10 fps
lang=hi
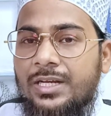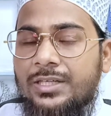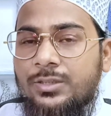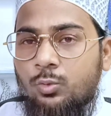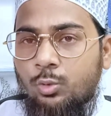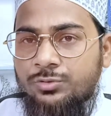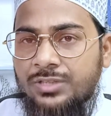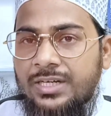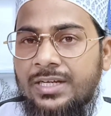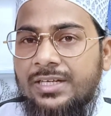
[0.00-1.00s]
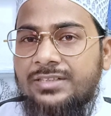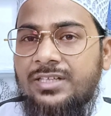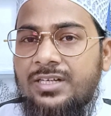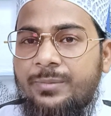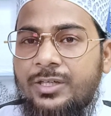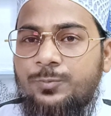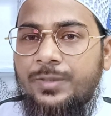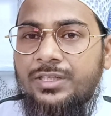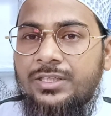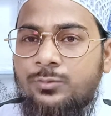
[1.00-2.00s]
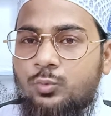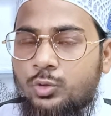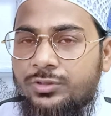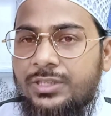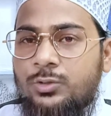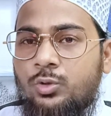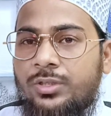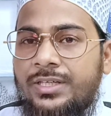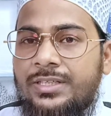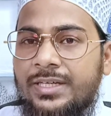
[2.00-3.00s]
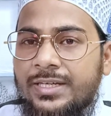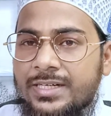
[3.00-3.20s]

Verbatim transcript: लेकिन रोज़ाना कज़ा नमाज पढ़ना तो ये जो है